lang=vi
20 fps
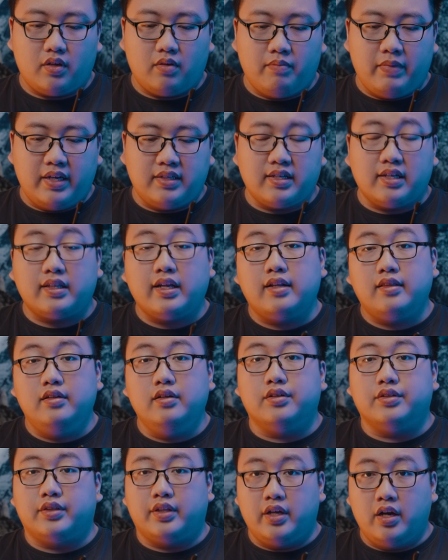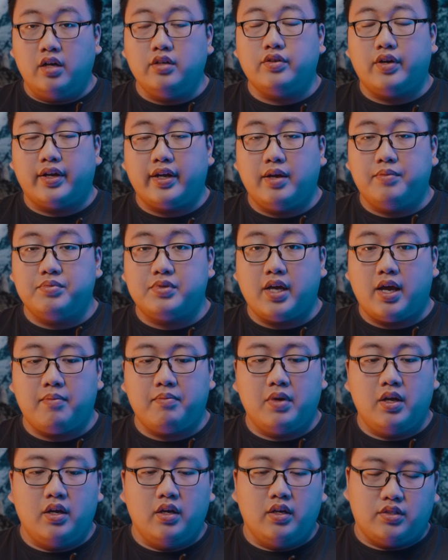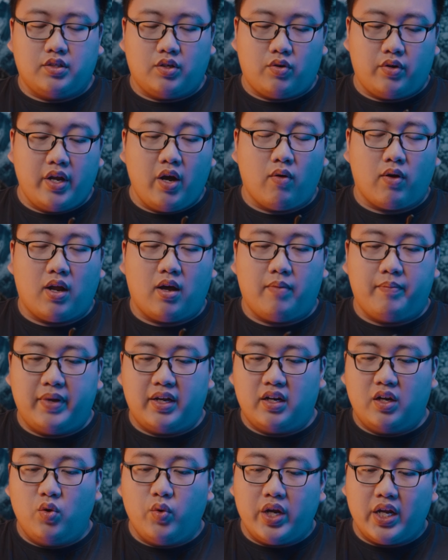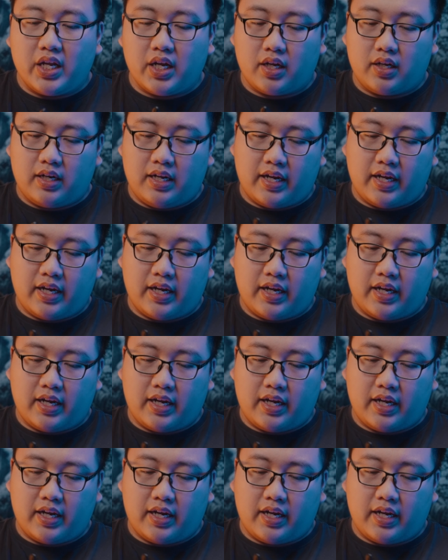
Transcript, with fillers: Mình sẽ test thử tiếng cho anh em xem. Có điều là mình lưu ý nhá,